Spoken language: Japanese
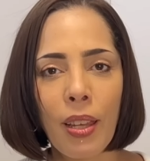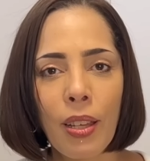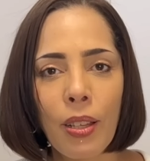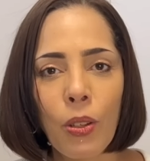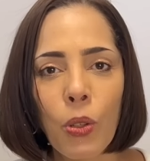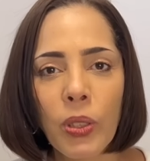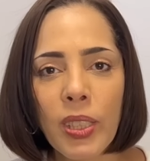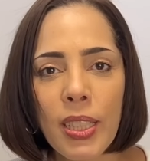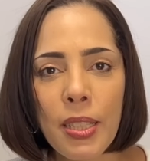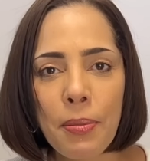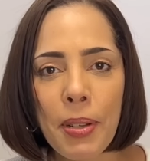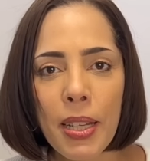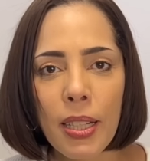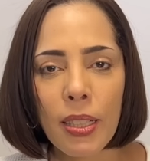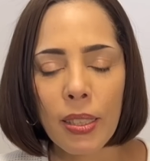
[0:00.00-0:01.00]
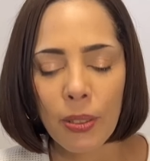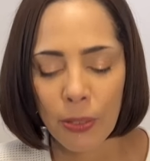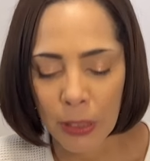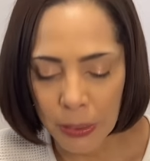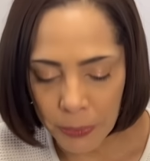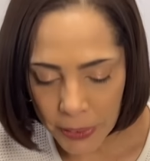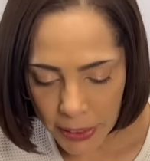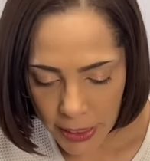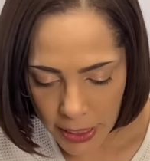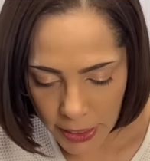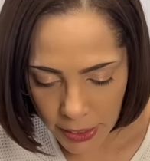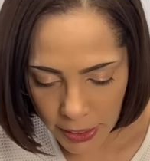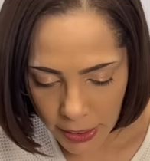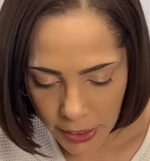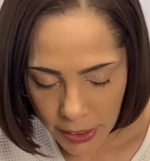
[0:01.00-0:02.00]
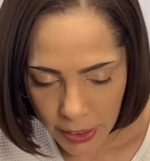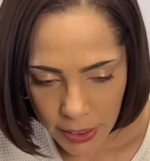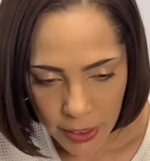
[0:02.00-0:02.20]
こんにちは、フィフィです。